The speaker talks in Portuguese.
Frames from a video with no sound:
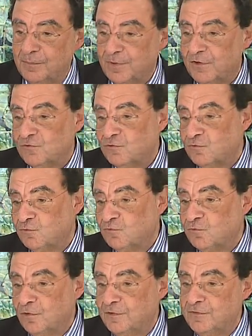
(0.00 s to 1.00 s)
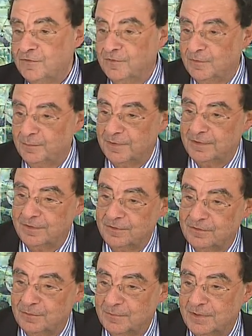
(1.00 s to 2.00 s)
para as deduções,
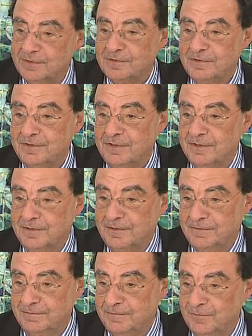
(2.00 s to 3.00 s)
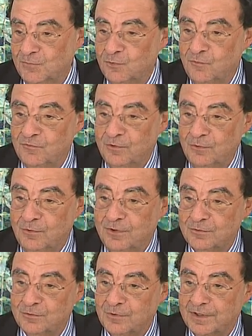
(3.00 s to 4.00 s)
independentemente de, do
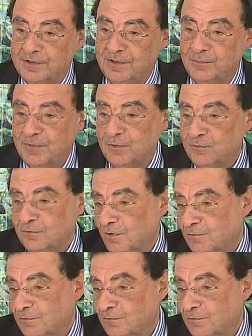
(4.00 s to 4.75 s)
valor do rendimento, é